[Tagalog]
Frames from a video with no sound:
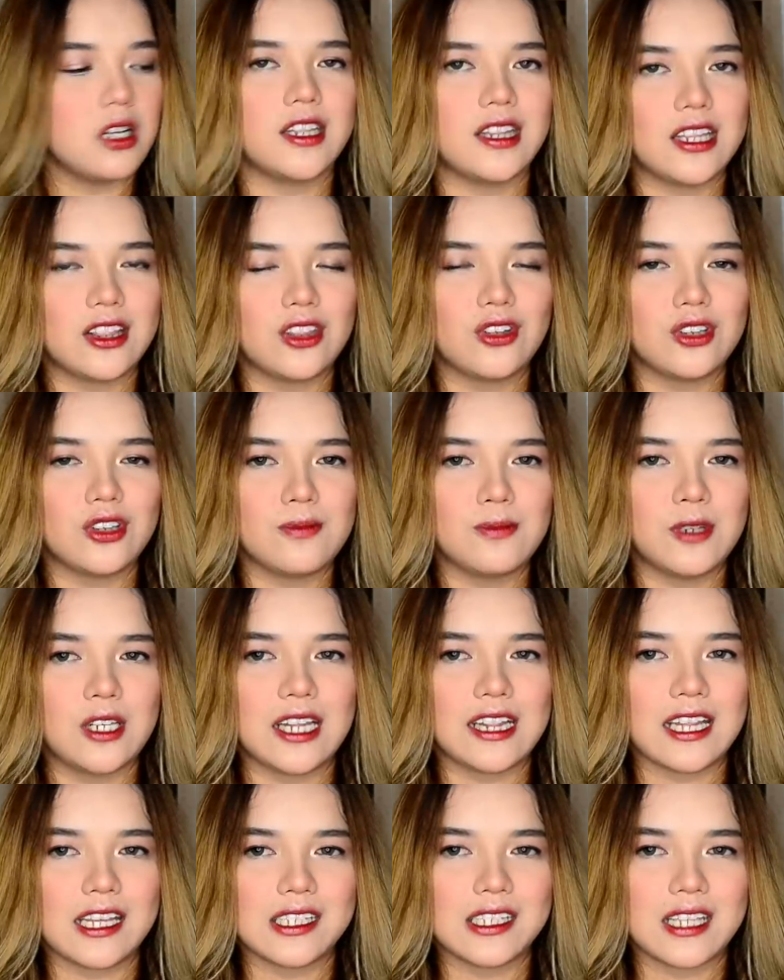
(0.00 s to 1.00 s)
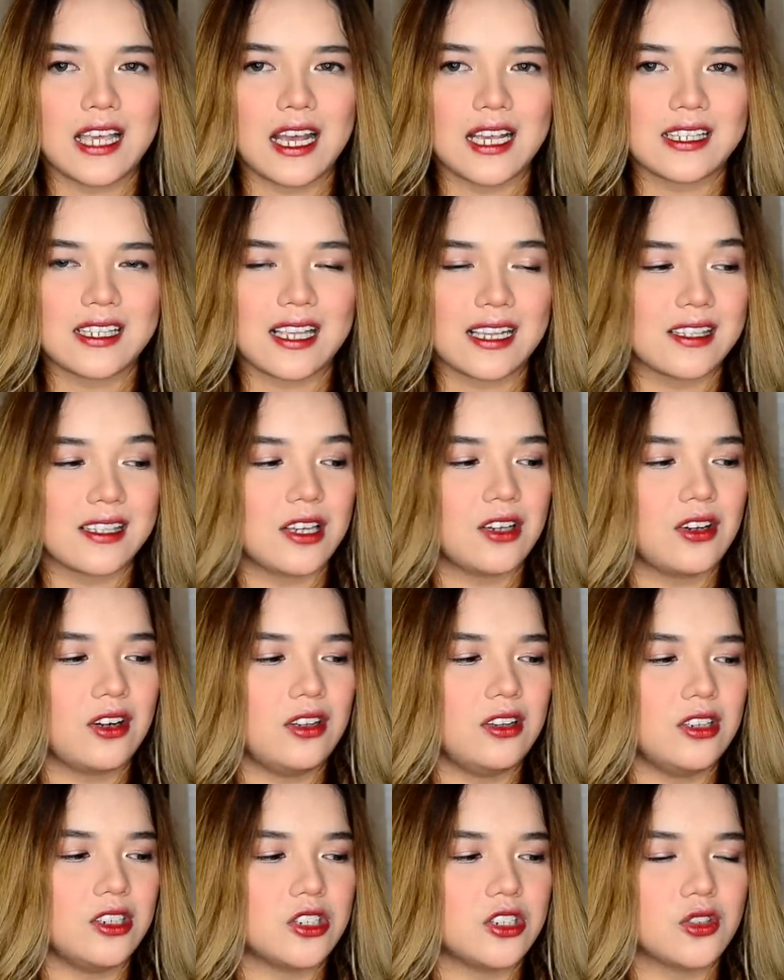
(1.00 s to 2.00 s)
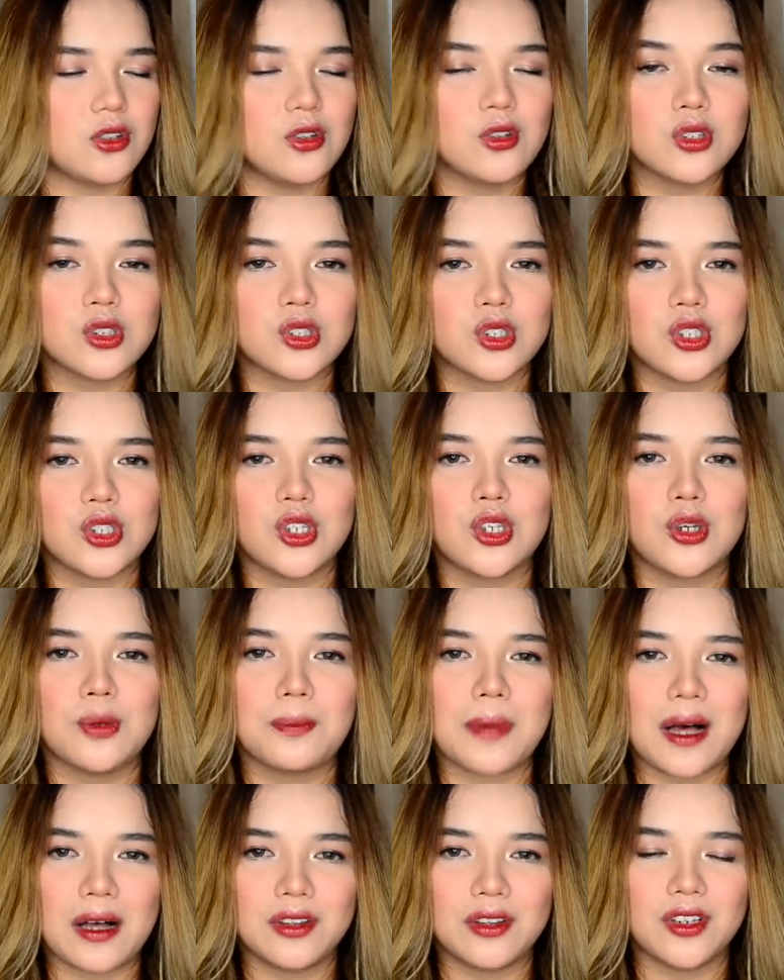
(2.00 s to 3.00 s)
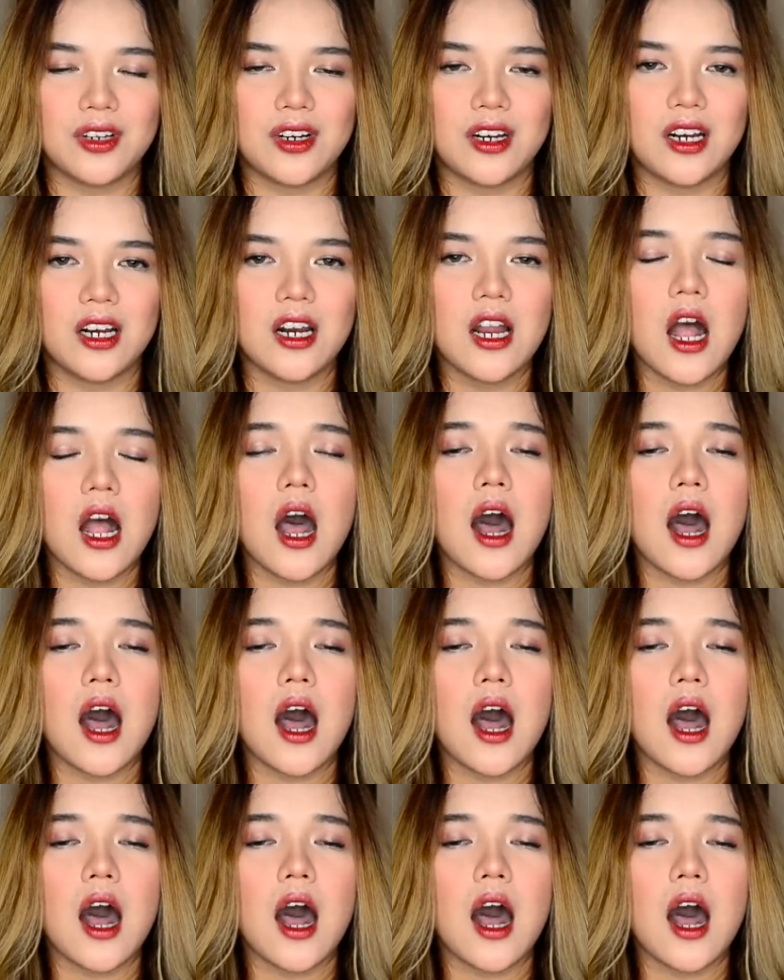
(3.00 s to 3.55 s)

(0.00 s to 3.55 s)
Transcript: At dito muna tayo sa Sassy Colors. Kung gusto niyo yung powder,